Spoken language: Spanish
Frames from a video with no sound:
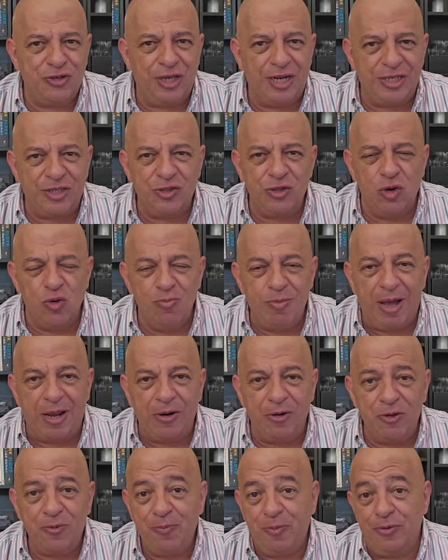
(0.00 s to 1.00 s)
seres no
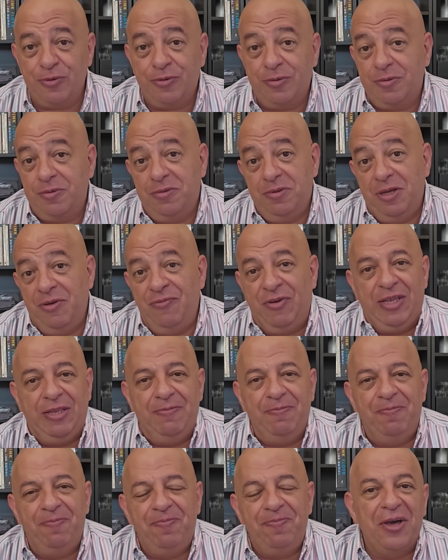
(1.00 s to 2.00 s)
humanos, pues, en
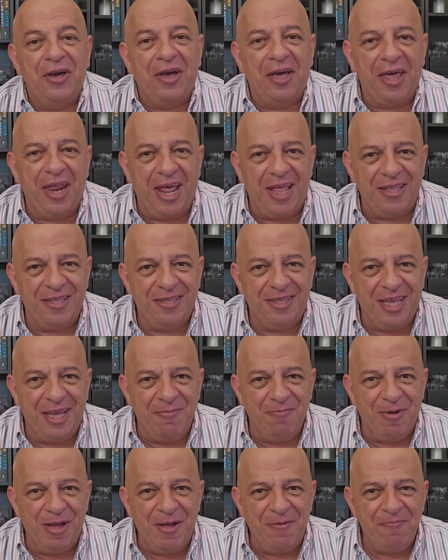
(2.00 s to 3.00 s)
fin, gran
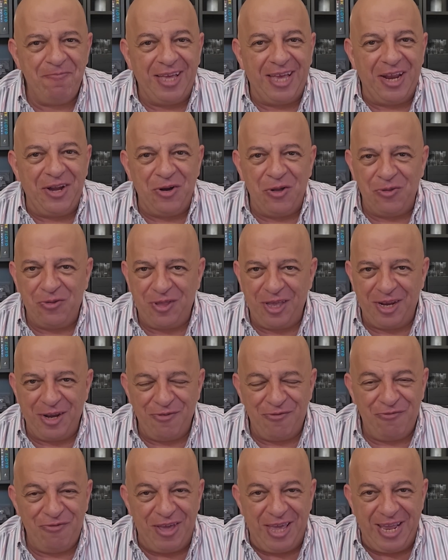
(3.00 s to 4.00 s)
tema que no tiene
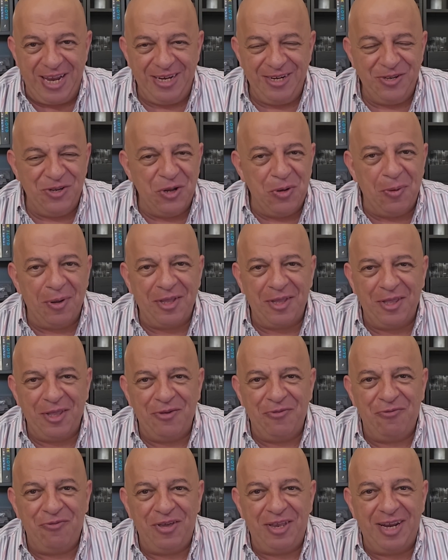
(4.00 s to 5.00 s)
fin, no va a
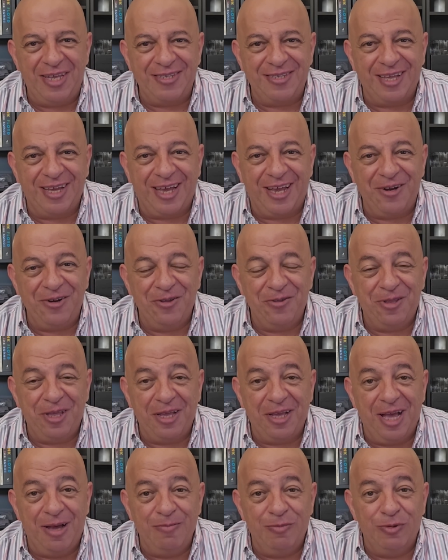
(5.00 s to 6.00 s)
tener fin hasta que no
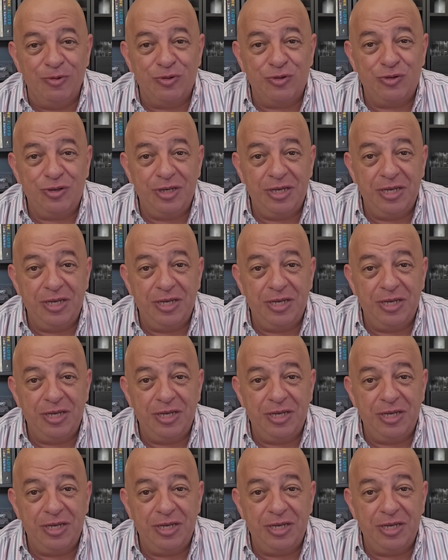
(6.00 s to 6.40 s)
tengamos